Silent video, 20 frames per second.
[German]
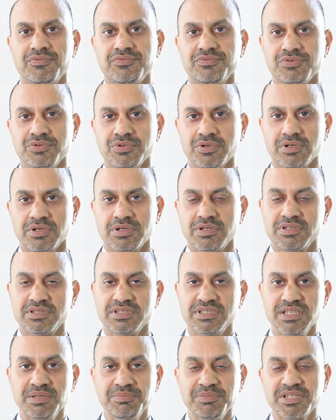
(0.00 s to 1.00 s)
für
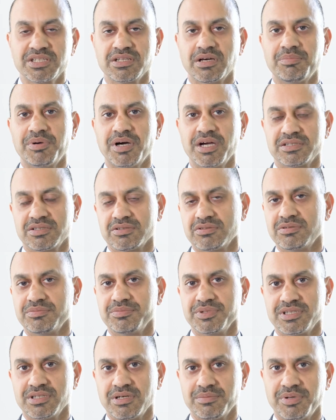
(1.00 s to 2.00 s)
die Mitarbeiterinnen und
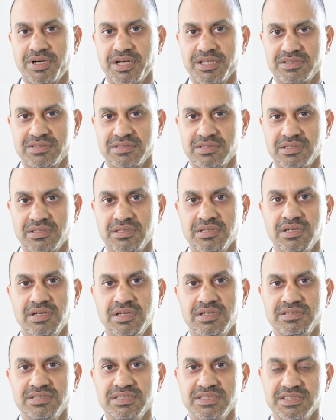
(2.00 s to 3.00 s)
Mitarbeiter,
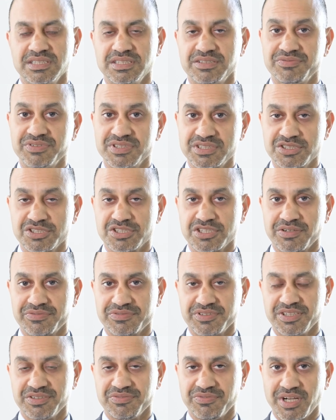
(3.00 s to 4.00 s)
die sich
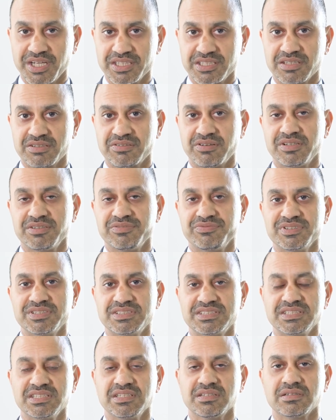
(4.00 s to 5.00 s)
wissenschaftlich
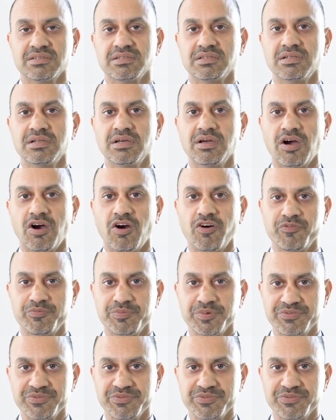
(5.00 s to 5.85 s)
weiterqualifizieren auf